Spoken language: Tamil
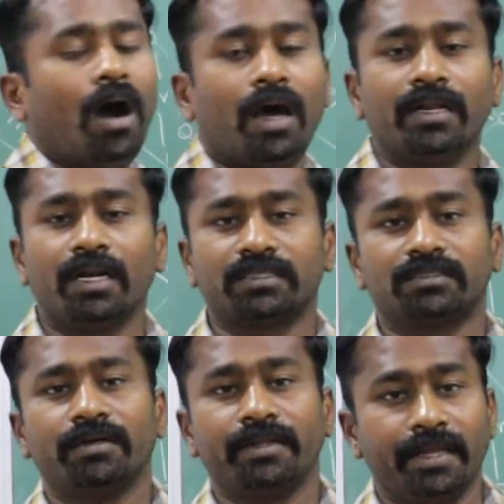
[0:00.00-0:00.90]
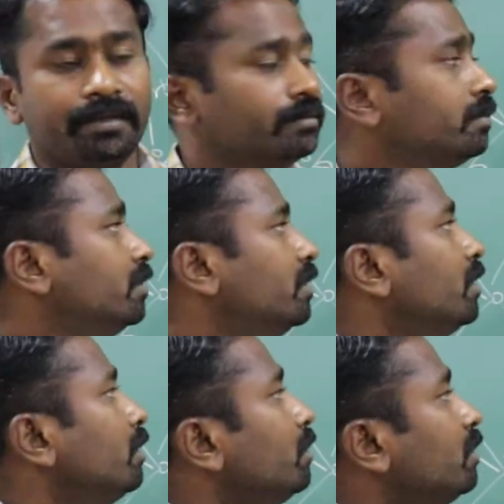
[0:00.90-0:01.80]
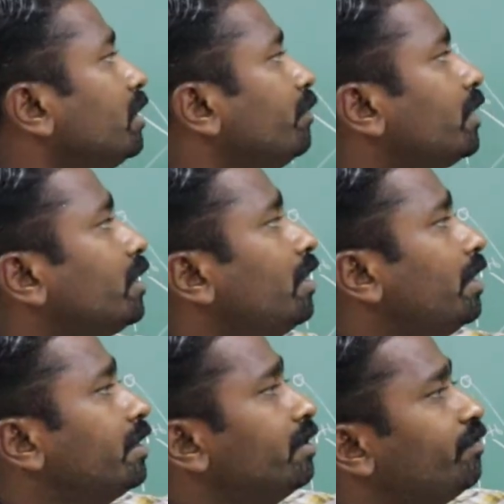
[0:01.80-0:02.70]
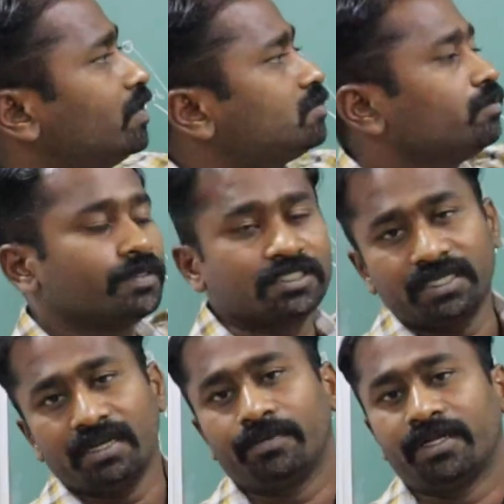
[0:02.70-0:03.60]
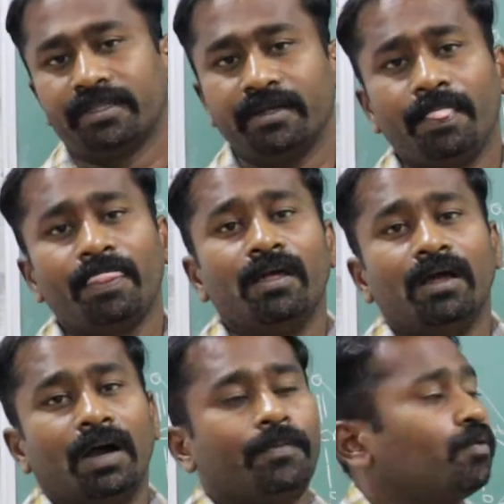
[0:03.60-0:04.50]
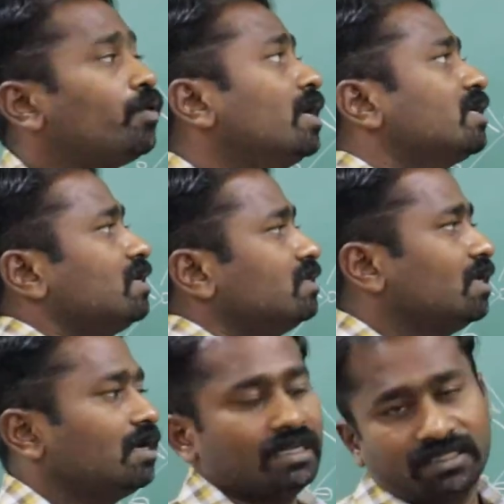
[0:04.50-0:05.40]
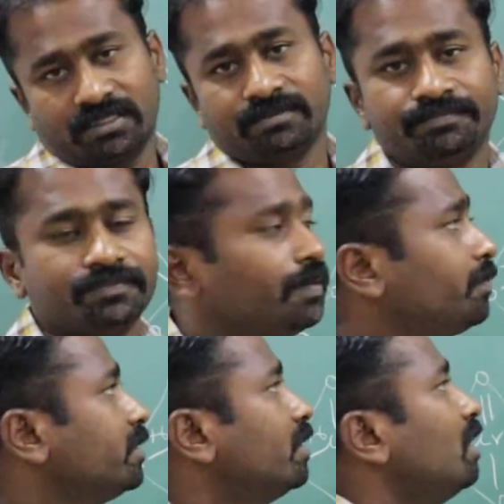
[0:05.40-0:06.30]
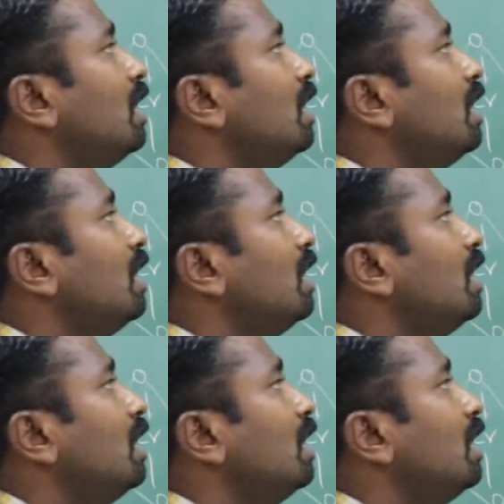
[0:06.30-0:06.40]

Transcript: ஆறு எலக்ட்ரான் கெயின் இங்கே பாருங்கள் அயன் ப்ளஸ் டூ ப்ளஸ் த்ரீயாக மாறுது அப்போ ஒரு எலக்ட்ரான் தான் லாஸ் அப்போ இங்கே